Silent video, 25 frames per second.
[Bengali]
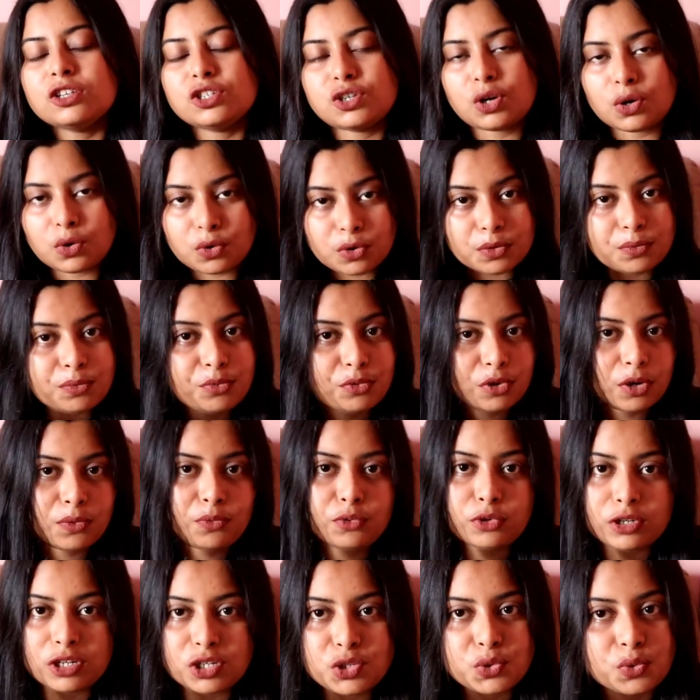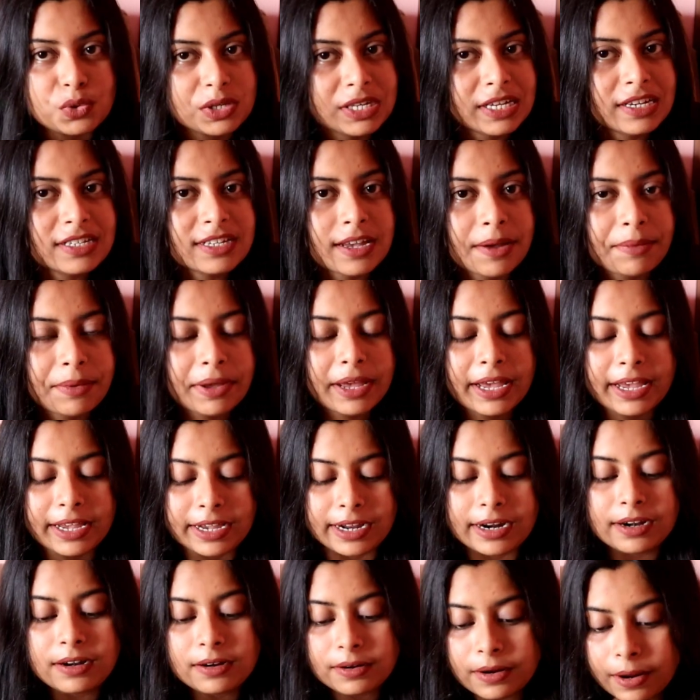যখন পুরোপুরি শুকিয়ে যাবে
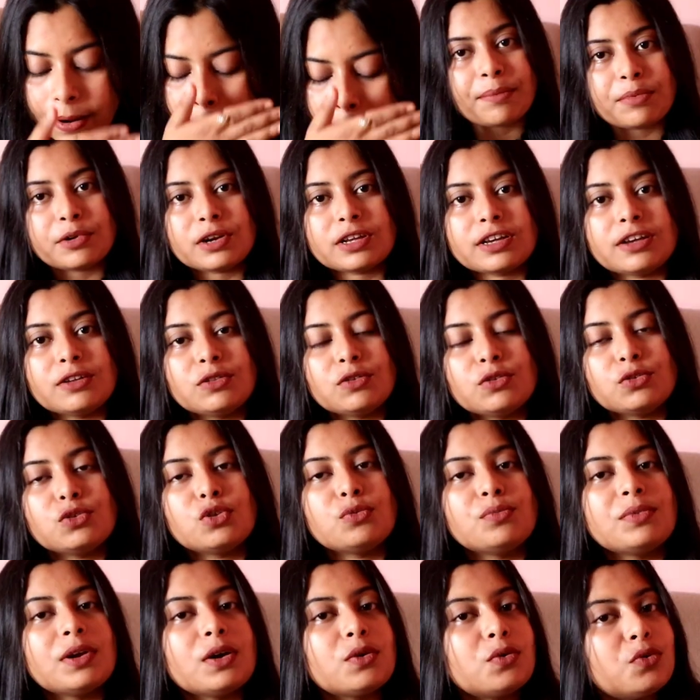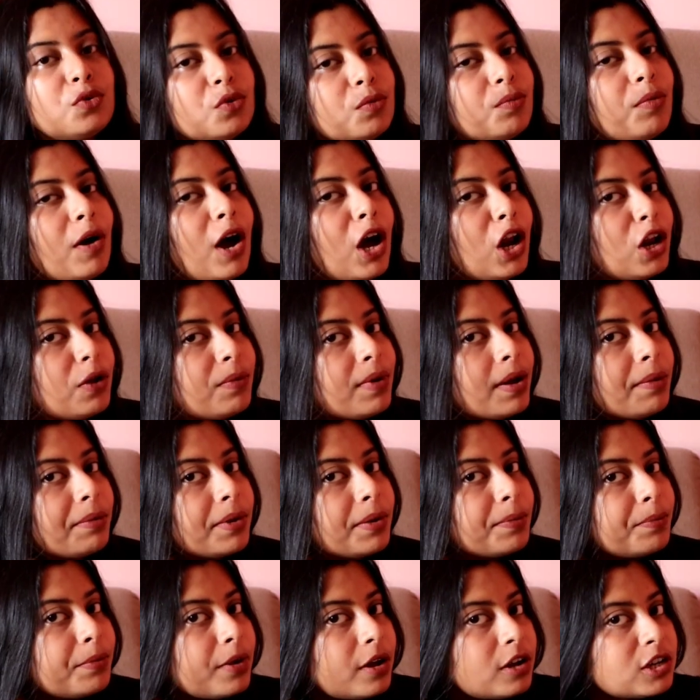হেয়ার তারপরে কিন্তু তোমরা খুব
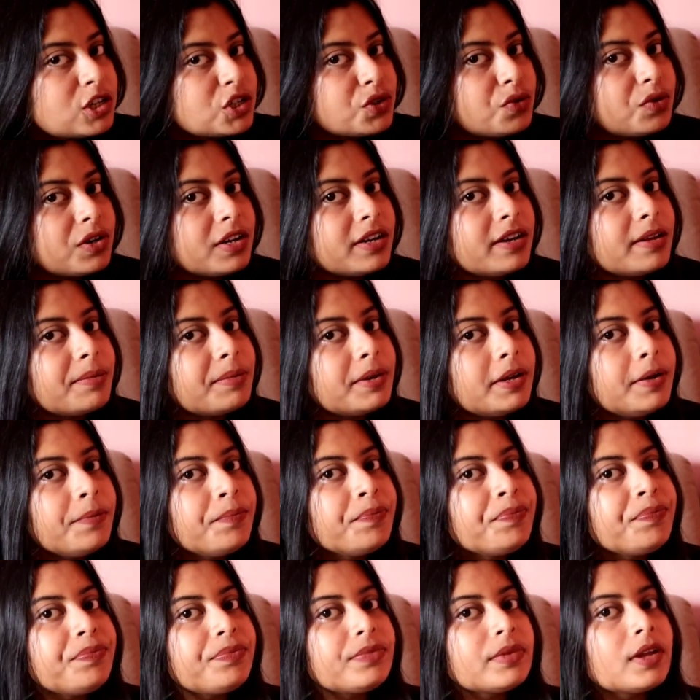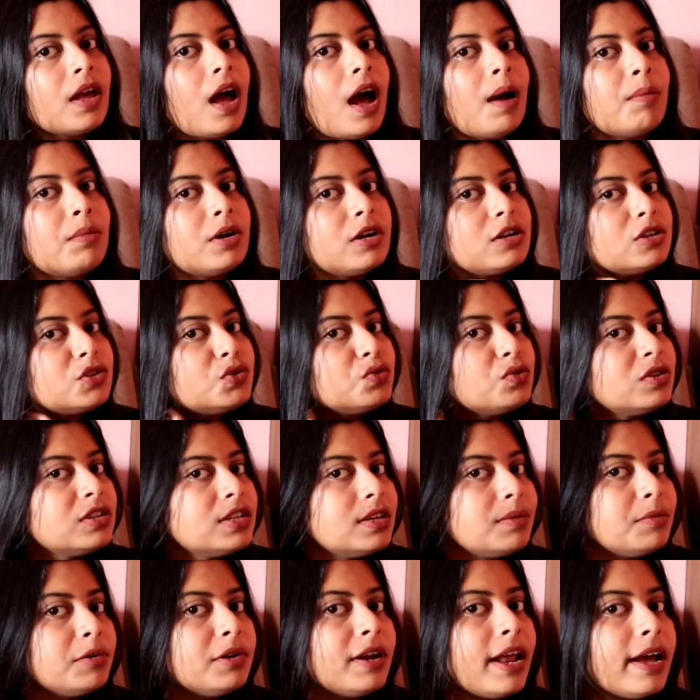ভালোভাবে ব্রাশ করে নেবে আমার চুলে
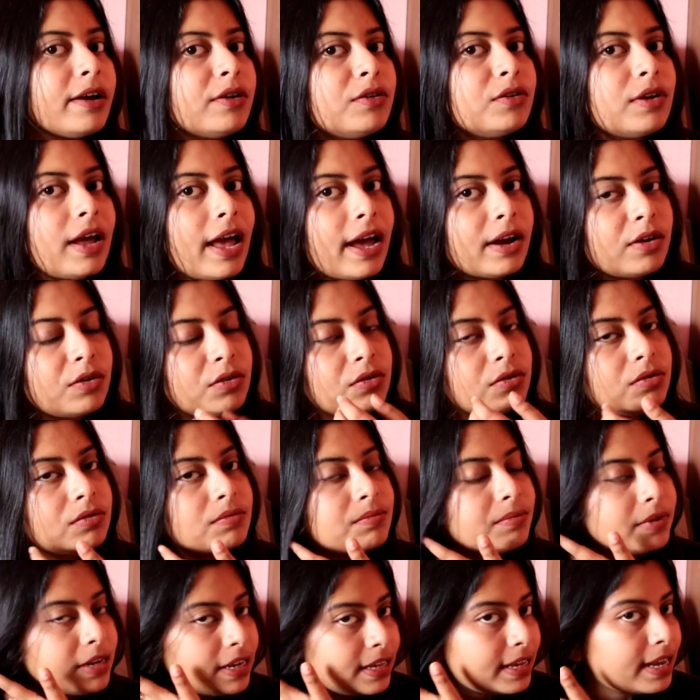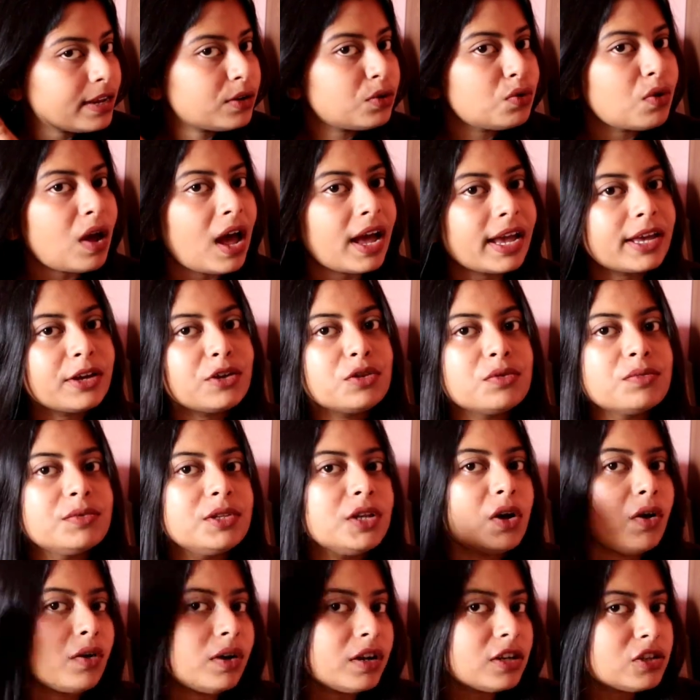যেমন এখন এখন মানে একটু আগে
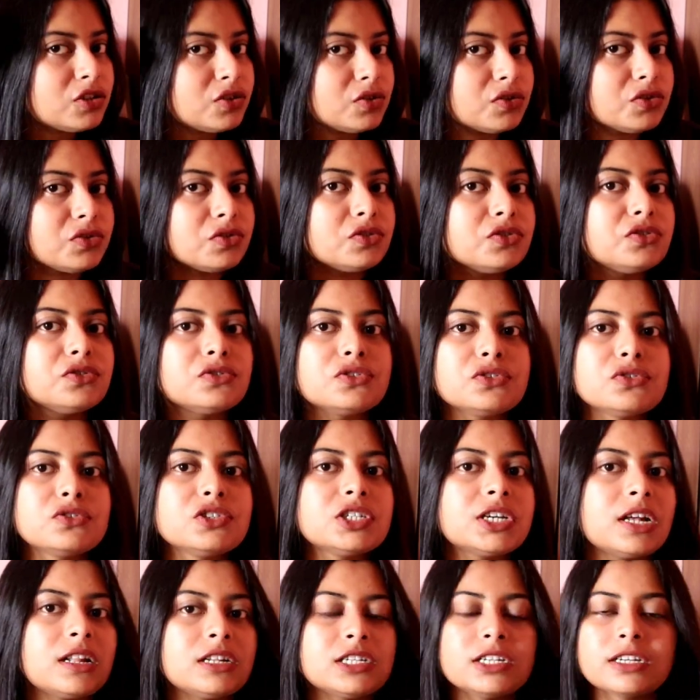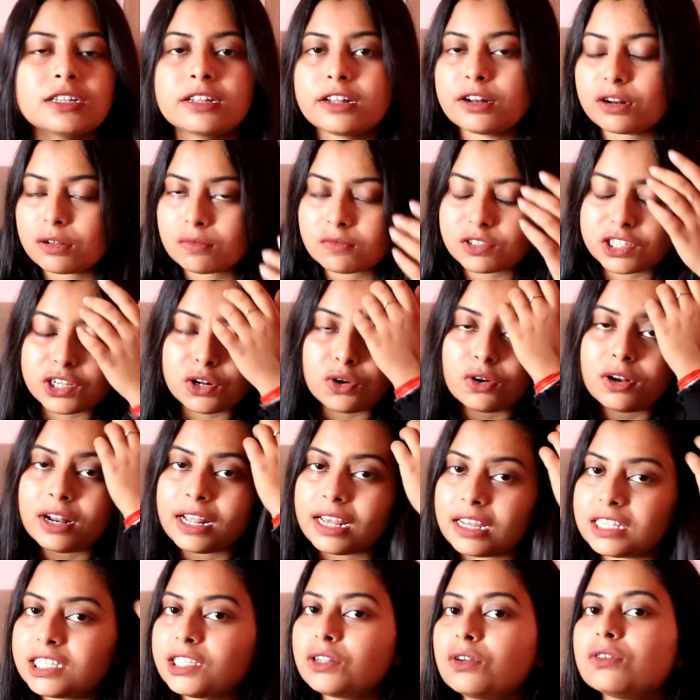অবধি অনেক ছোটো ছোটো ছোটো ছোটো সাদা সাদা এরকম ছিল
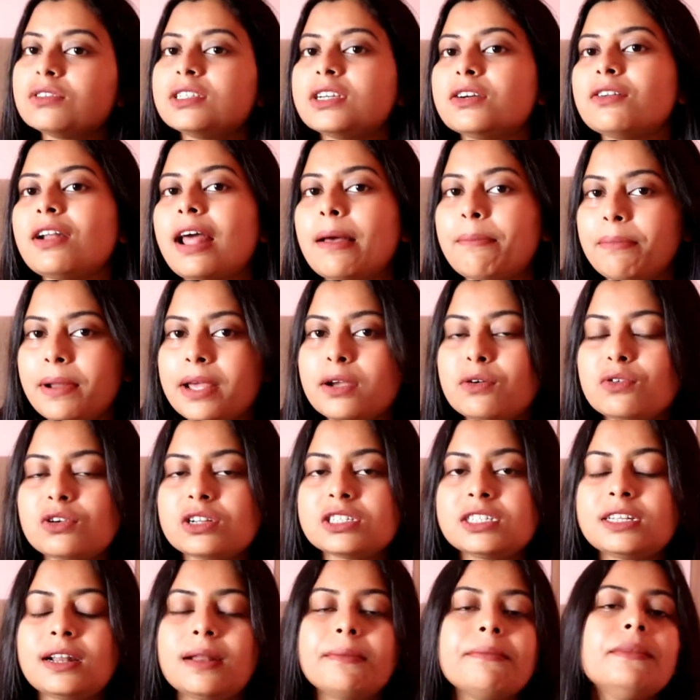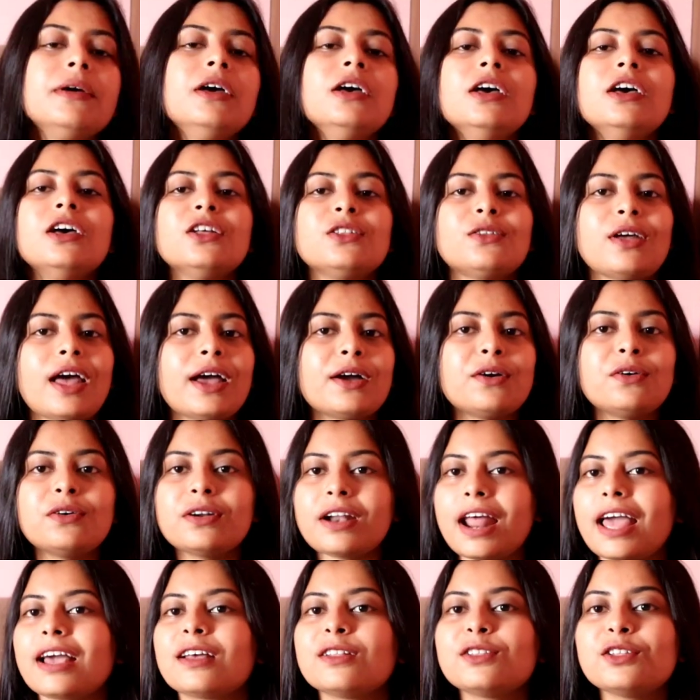লেগেছিলো যেগুলো অ্যাপ্লাই করেছিলাম তো
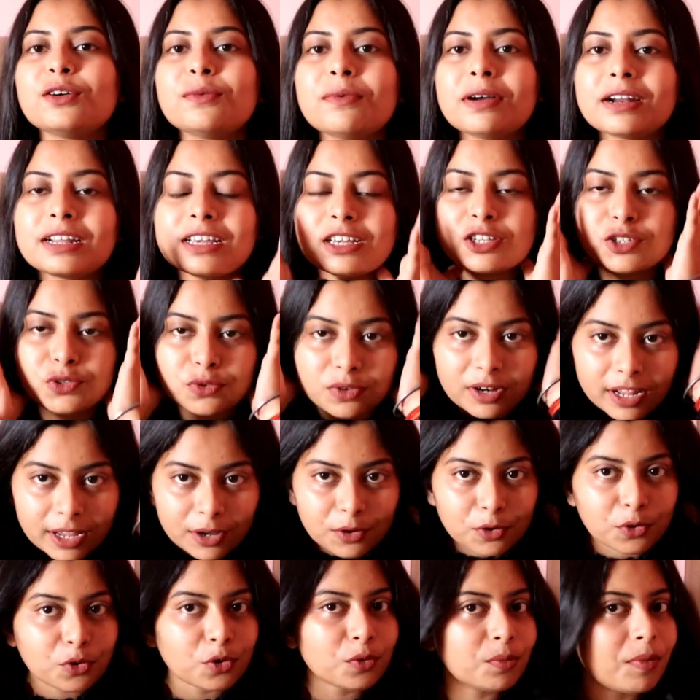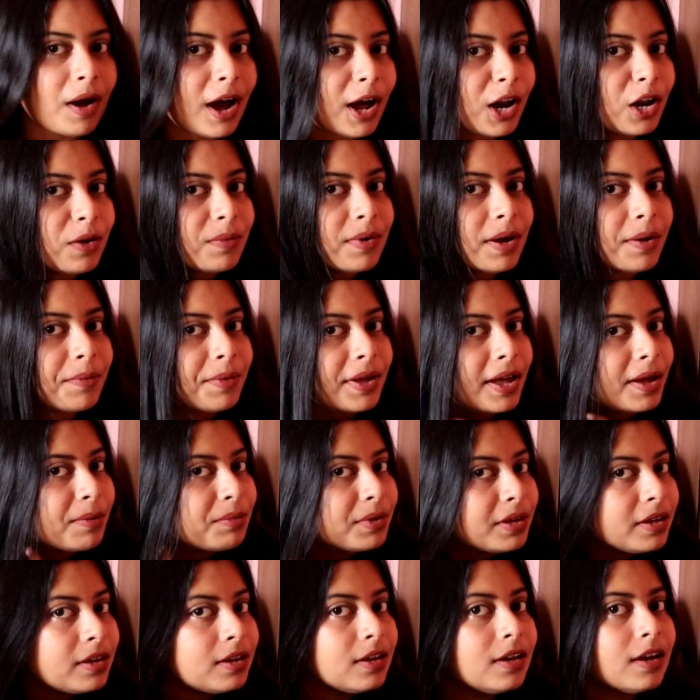এখন একদম আর কিছু নেই খুব ভালোভাবে
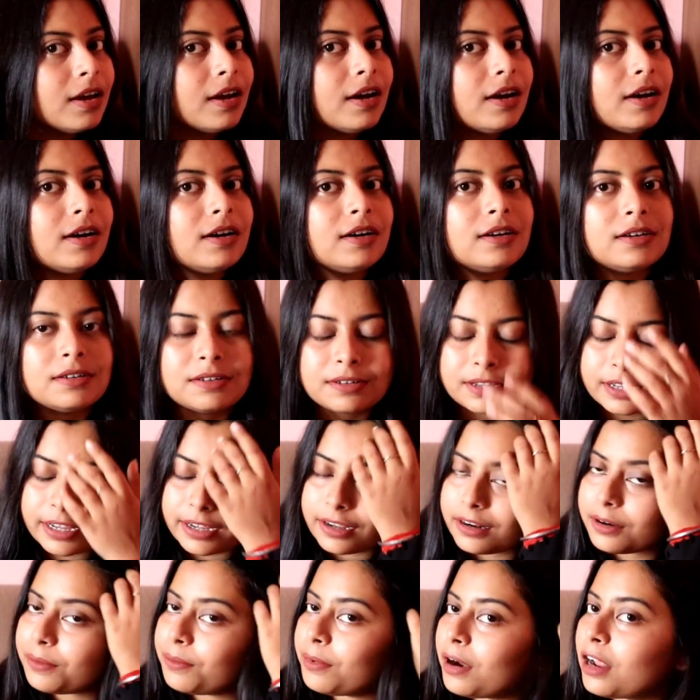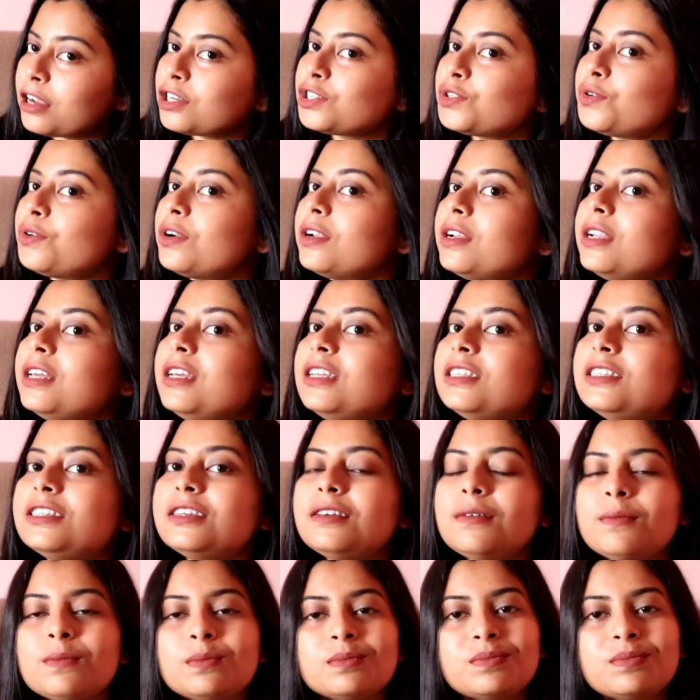আমি হেয়ার ব্রাশ করে নিয়েছি